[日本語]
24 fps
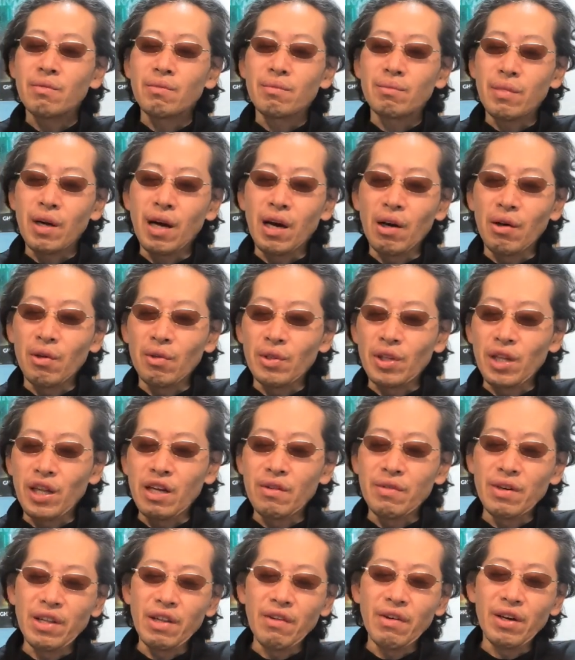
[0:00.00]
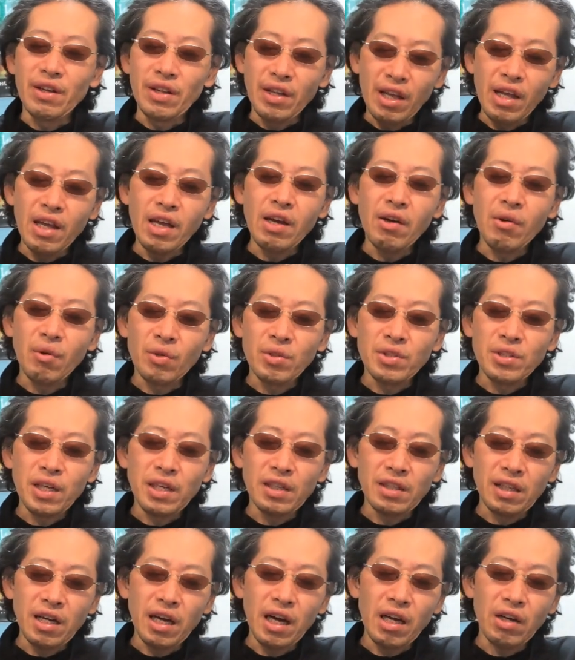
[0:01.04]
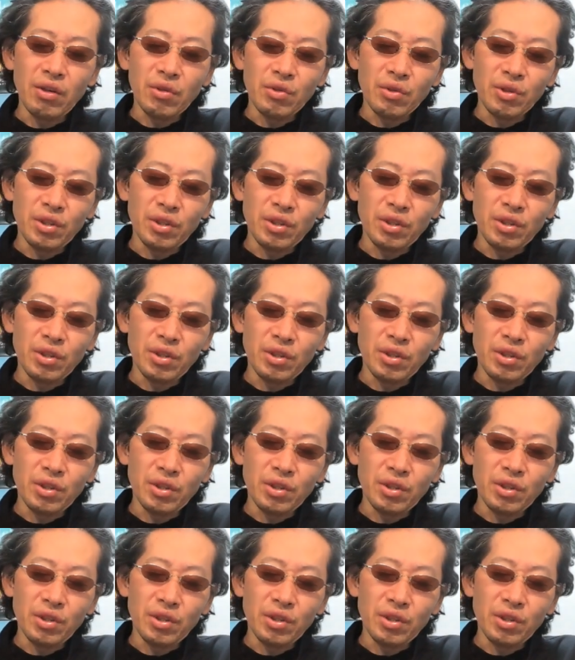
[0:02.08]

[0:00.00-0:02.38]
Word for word: まあお寺まではね、奥さんが運